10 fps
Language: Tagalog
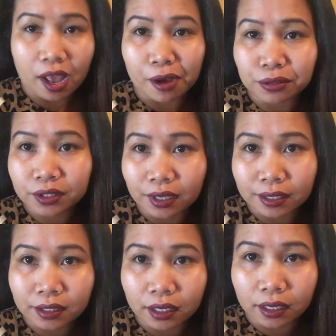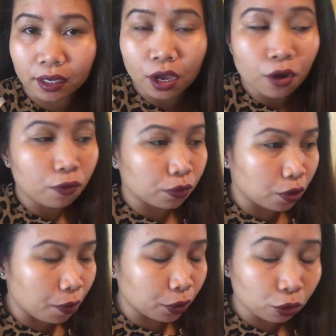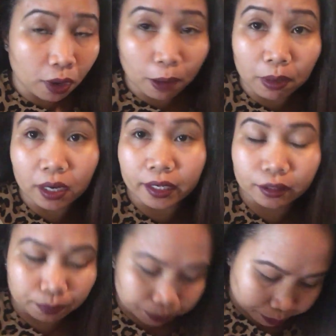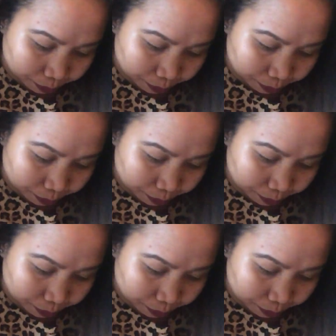house kasi we're going to have a late